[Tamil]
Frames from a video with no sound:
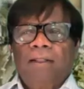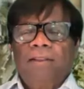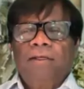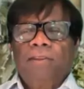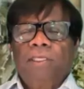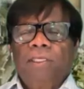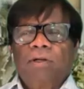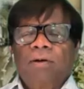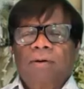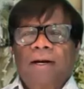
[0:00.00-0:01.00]
அதிக
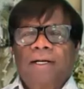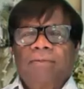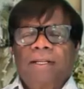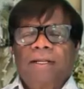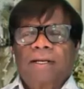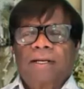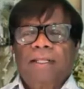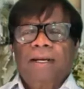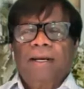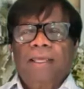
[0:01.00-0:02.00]
தீவிரம் காட்டி வருகின்றன
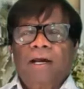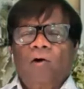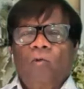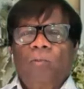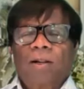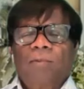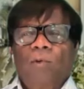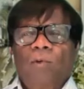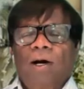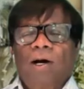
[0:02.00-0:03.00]
நேரடியாகவும்
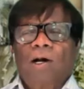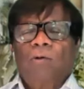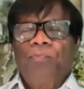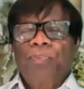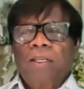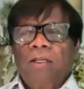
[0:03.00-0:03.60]
மறைமுகமாகவும்